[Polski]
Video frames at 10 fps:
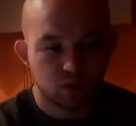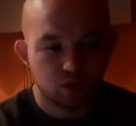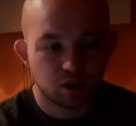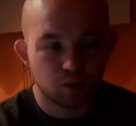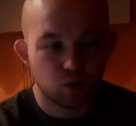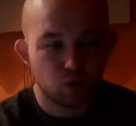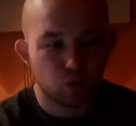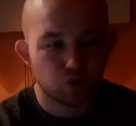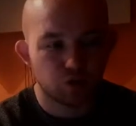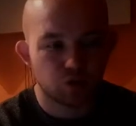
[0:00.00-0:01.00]
że
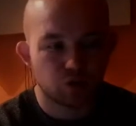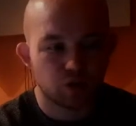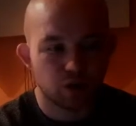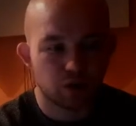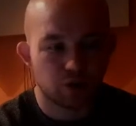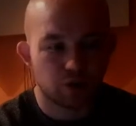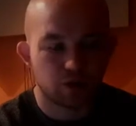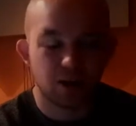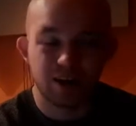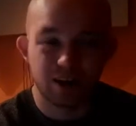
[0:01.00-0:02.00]
miłość jest
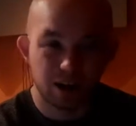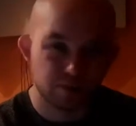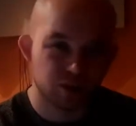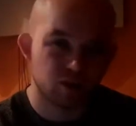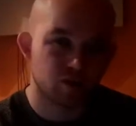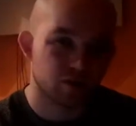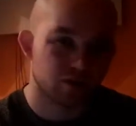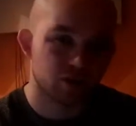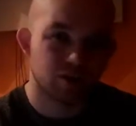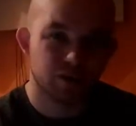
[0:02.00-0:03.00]
lepsza
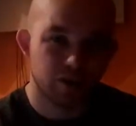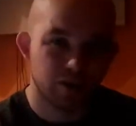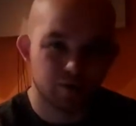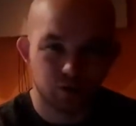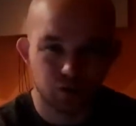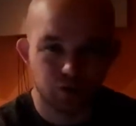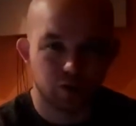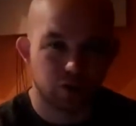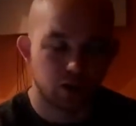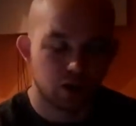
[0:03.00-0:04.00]
od
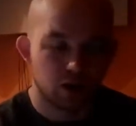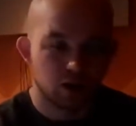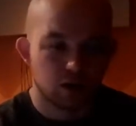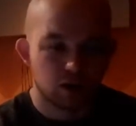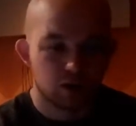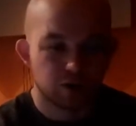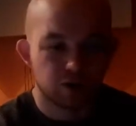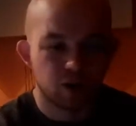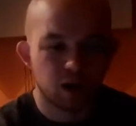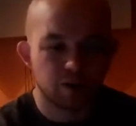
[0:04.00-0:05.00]
nienawiści. I
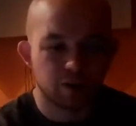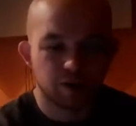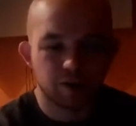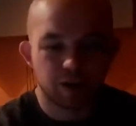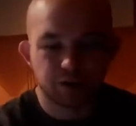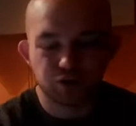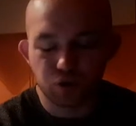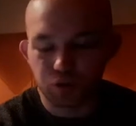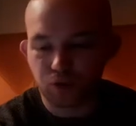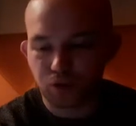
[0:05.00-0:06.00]
kochani, jak
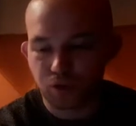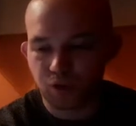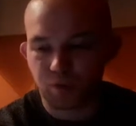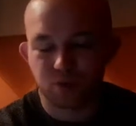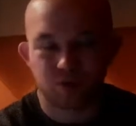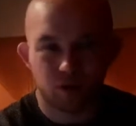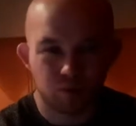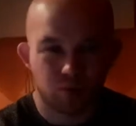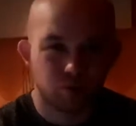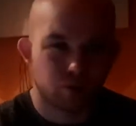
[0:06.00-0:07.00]
ktoś coś nam
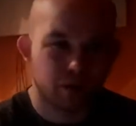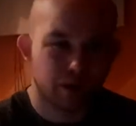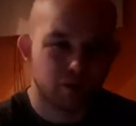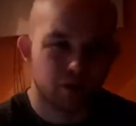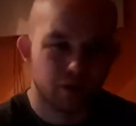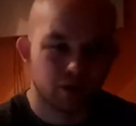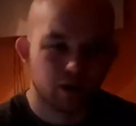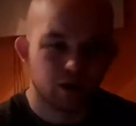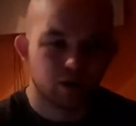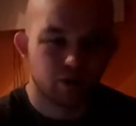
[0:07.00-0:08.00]
zrobi złego,
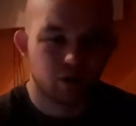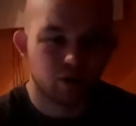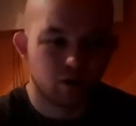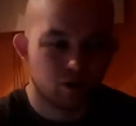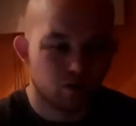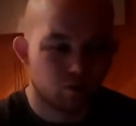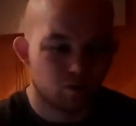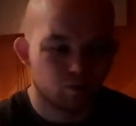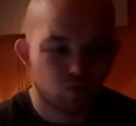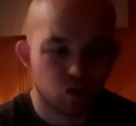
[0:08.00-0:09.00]
to
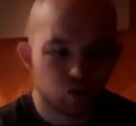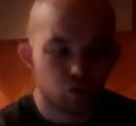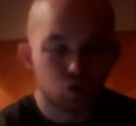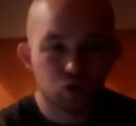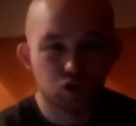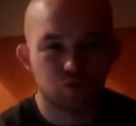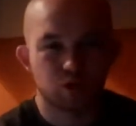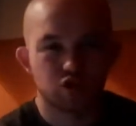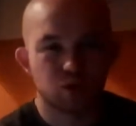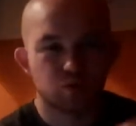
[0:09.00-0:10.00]

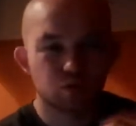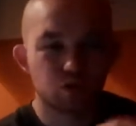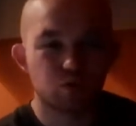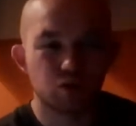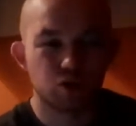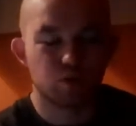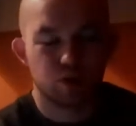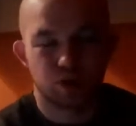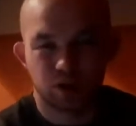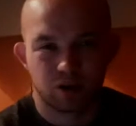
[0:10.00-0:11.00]
uczmy się,
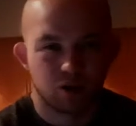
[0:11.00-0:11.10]
próbujmy